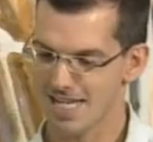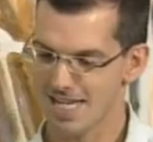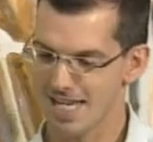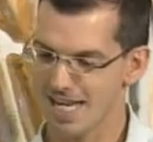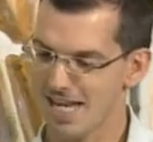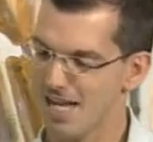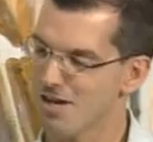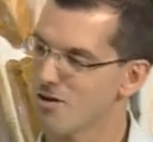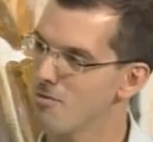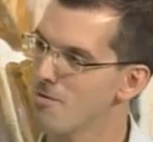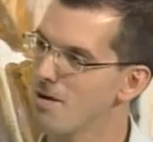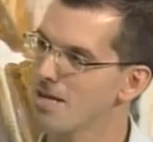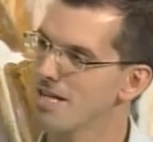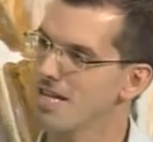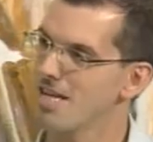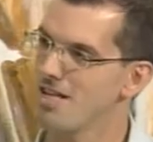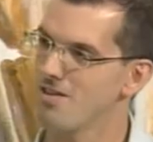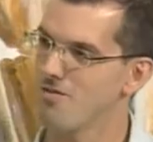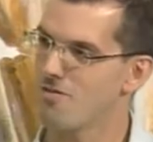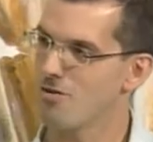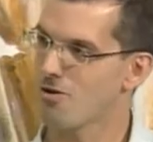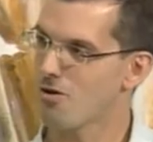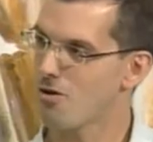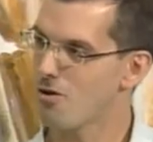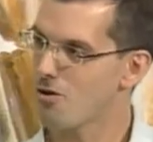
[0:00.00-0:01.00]
en la comarca
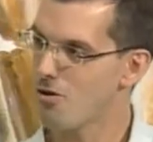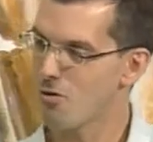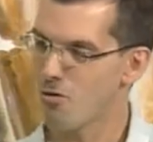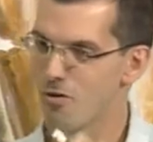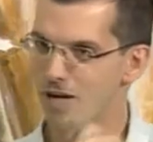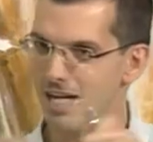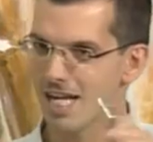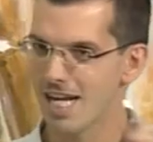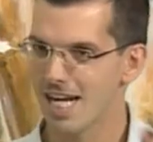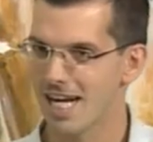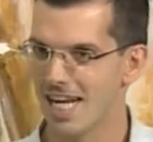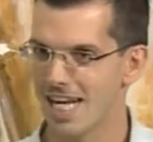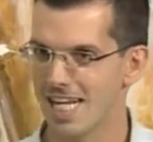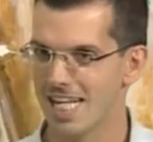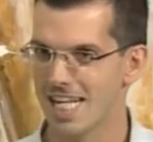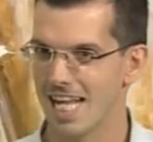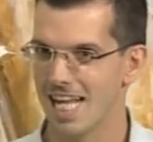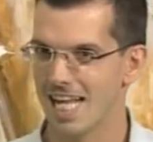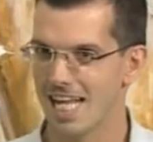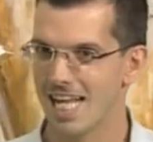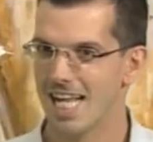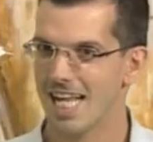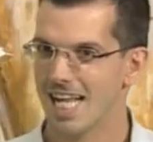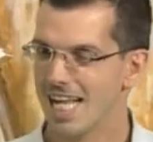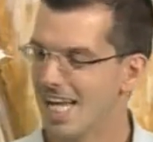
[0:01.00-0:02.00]
de Ferrol o era en
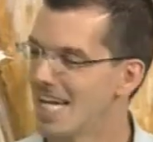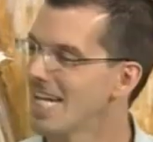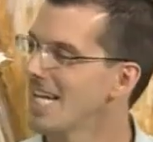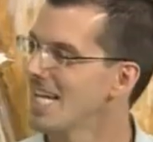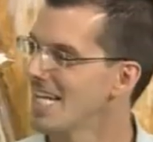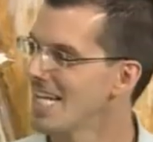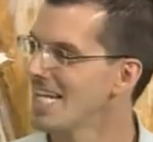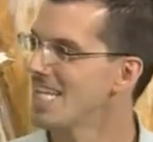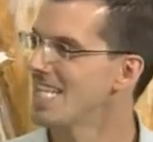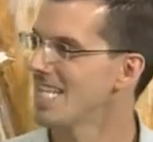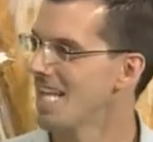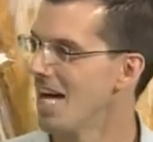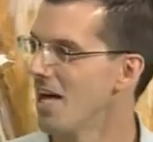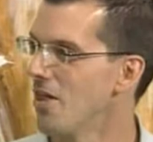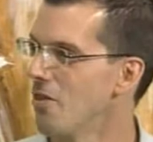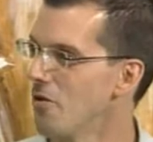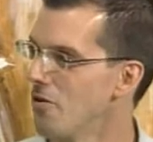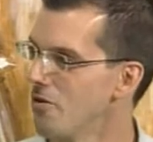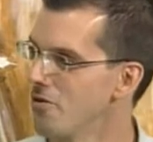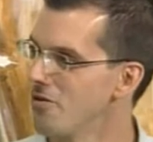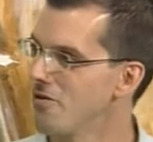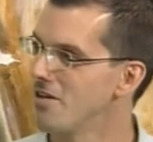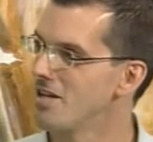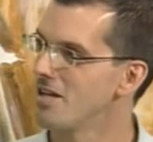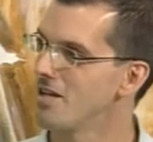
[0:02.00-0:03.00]
general en el
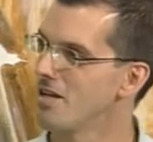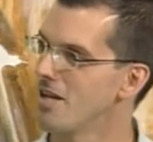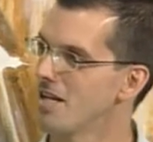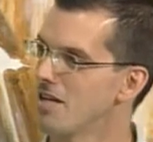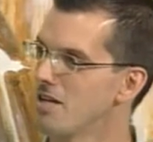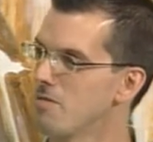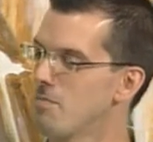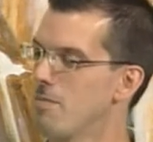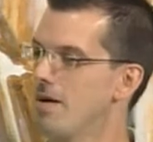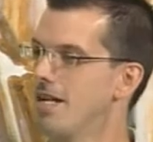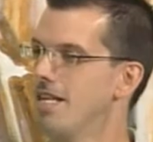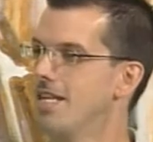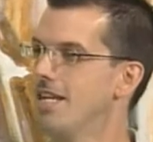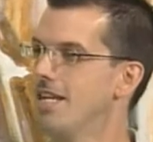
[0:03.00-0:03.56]
Estado, ¿no? en España.